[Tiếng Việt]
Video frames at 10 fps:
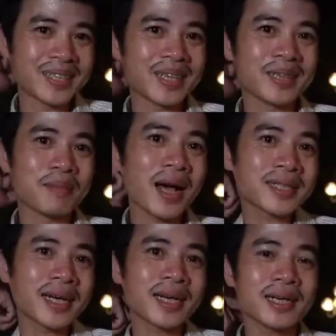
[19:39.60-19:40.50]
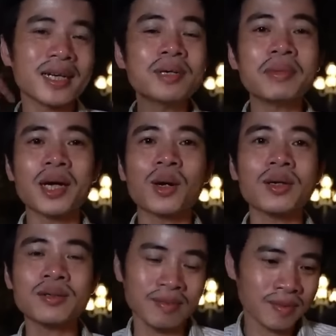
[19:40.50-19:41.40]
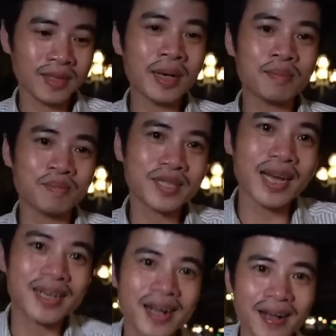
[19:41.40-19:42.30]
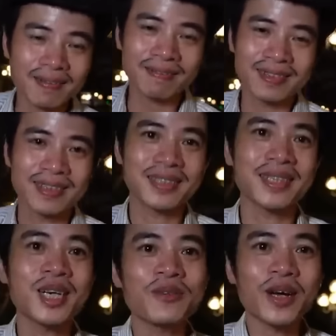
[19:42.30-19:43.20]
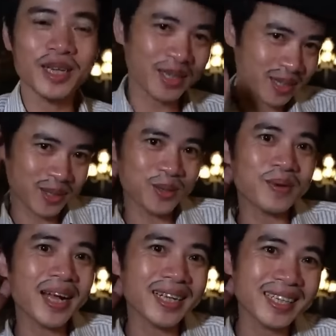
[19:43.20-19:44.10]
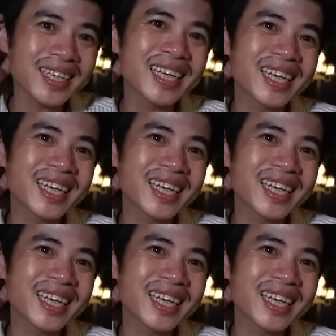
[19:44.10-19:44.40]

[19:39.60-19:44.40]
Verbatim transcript: Thì mai này lỡ mẹ có năm thằng cắn Đỡ phải chụp ảnh